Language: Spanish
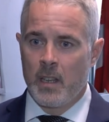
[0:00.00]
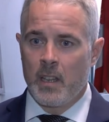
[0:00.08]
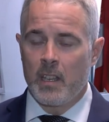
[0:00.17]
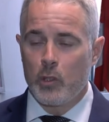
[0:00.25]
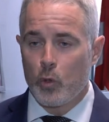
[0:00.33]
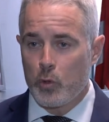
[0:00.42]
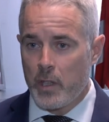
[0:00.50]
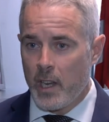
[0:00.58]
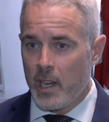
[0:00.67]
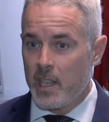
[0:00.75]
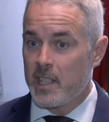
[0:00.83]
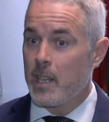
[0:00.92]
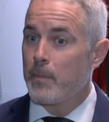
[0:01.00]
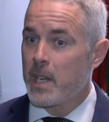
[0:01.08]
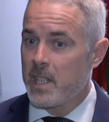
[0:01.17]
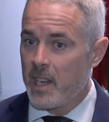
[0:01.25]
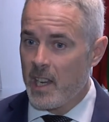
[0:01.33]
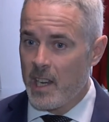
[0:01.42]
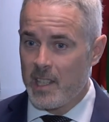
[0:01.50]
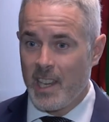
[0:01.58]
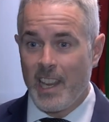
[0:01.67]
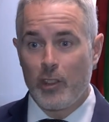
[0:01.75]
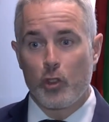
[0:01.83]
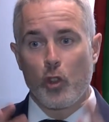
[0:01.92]
industriales y empresariales
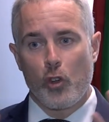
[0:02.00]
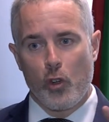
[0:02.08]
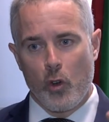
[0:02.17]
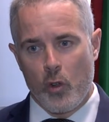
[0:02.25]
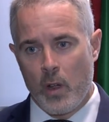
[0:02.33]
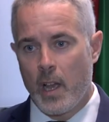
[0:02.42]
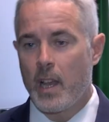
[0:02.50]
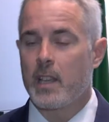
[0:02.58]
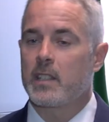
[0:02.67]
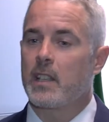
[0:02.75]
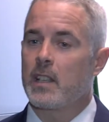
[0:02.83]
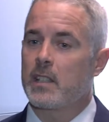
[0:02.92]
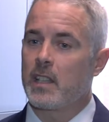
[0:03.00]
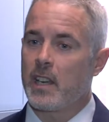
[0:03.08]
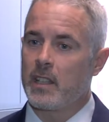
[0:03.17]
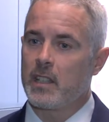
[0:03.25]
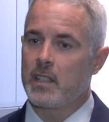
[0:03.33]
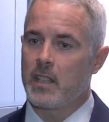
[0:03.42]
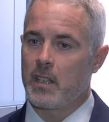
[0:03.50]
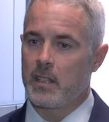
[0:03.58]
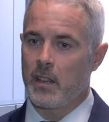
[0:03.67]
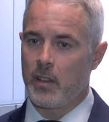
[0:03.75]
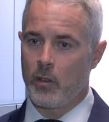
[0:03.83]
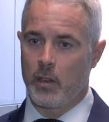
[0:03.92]
en torno a estas grandes
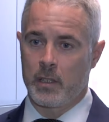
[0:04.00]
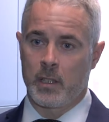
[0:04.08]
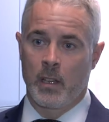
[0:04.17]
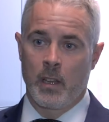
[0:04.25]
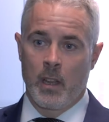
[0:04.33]
transiciones.